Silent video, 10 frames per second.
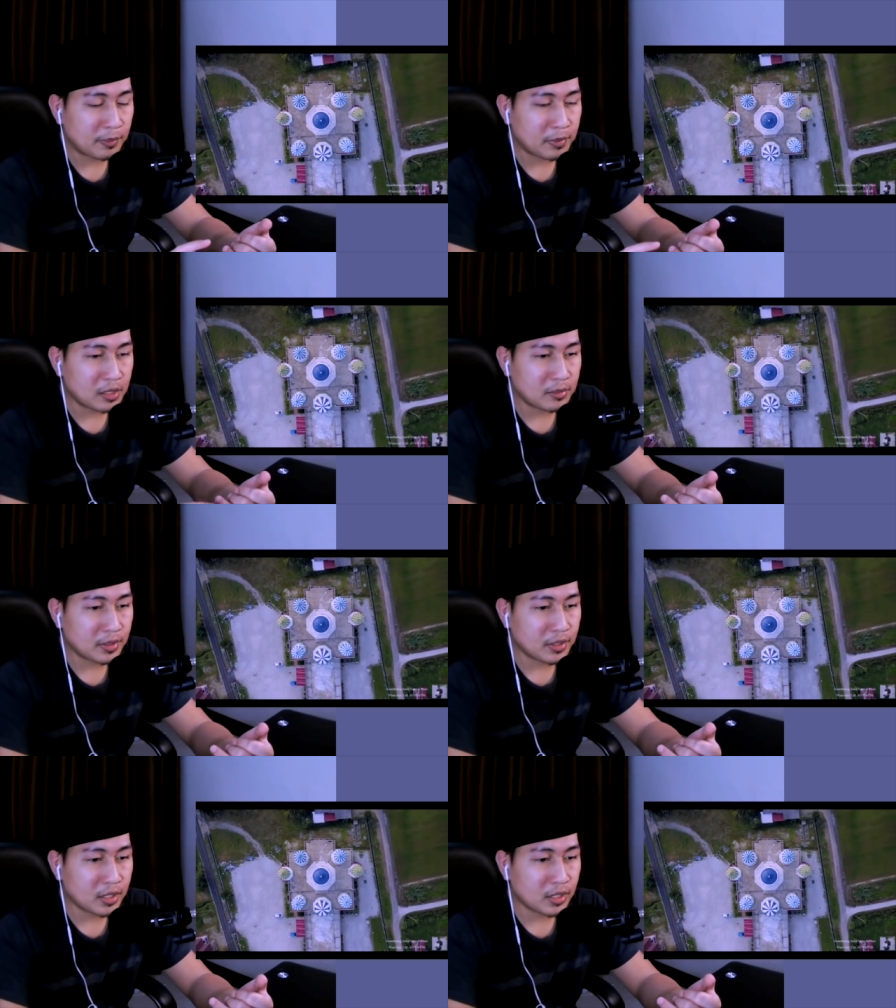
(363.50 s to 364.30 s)
apa
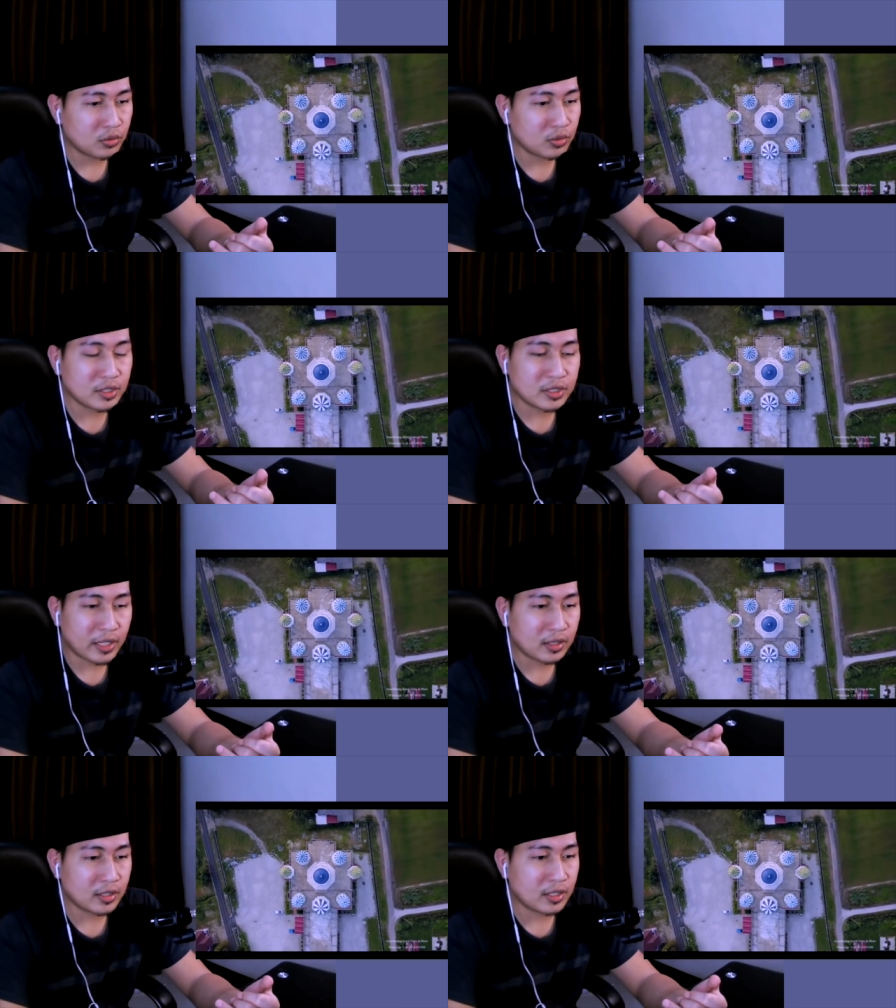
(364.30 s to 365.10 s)
namanya itu
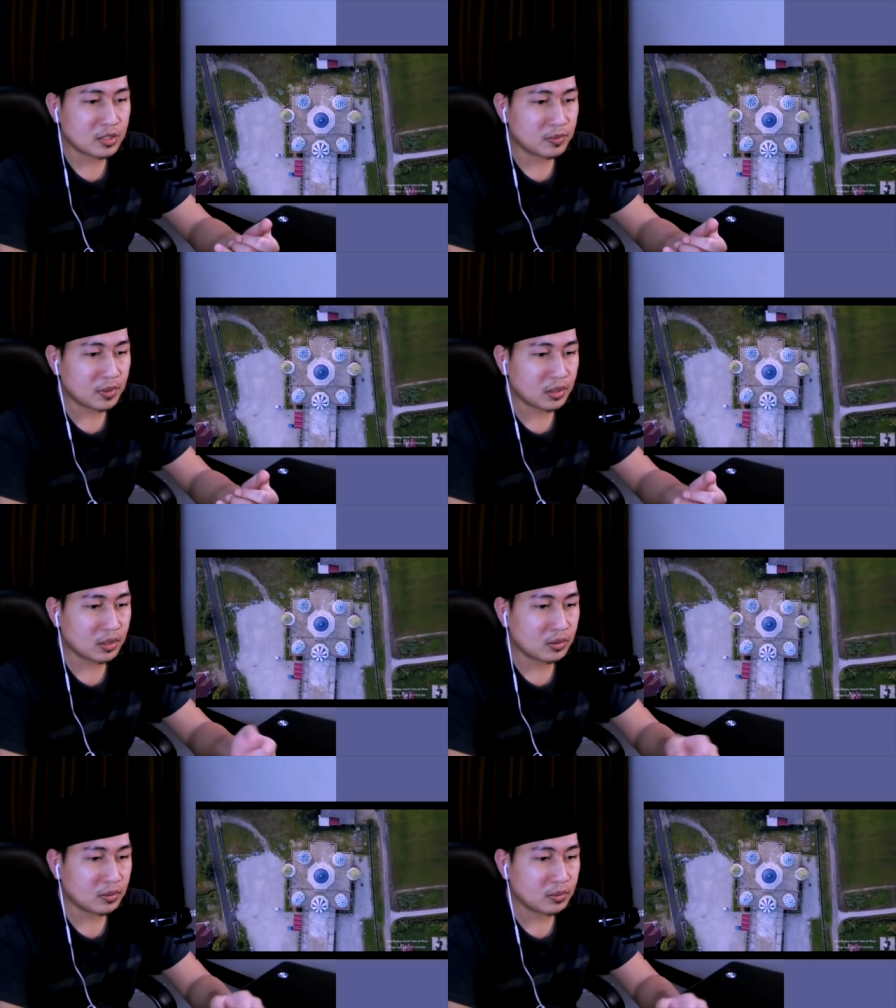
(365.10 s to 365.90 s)
detailnya seperti
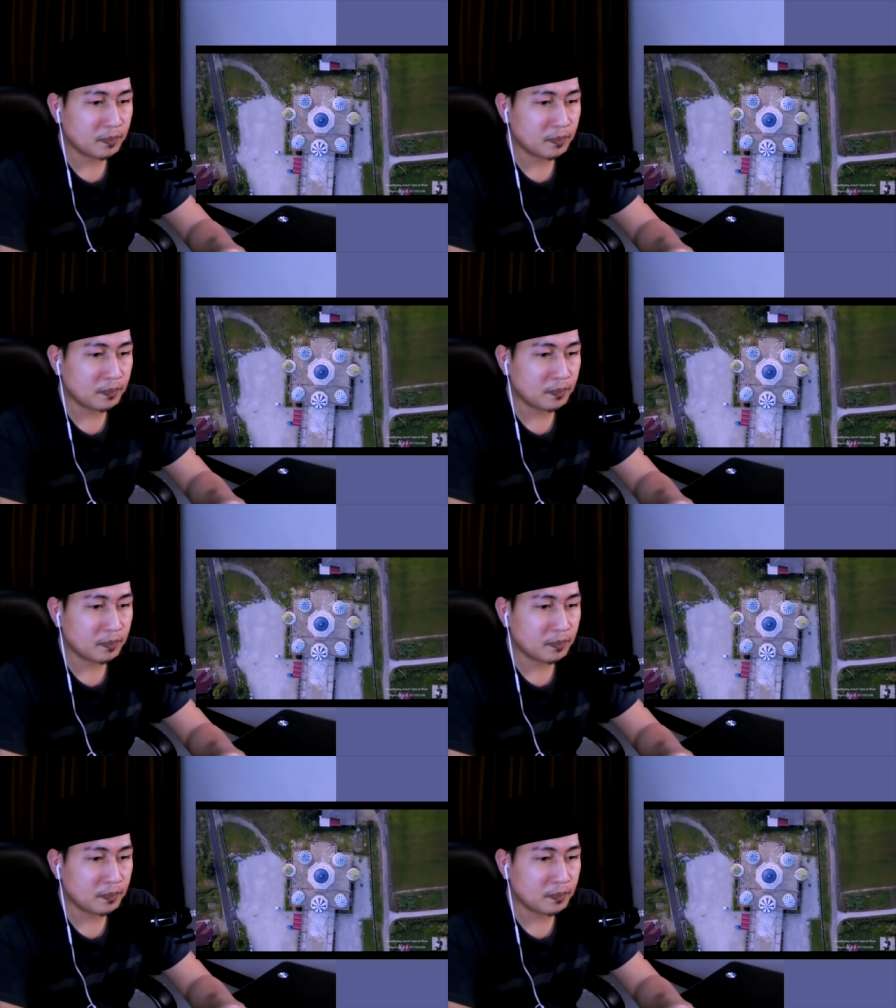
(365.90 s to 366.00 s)
itu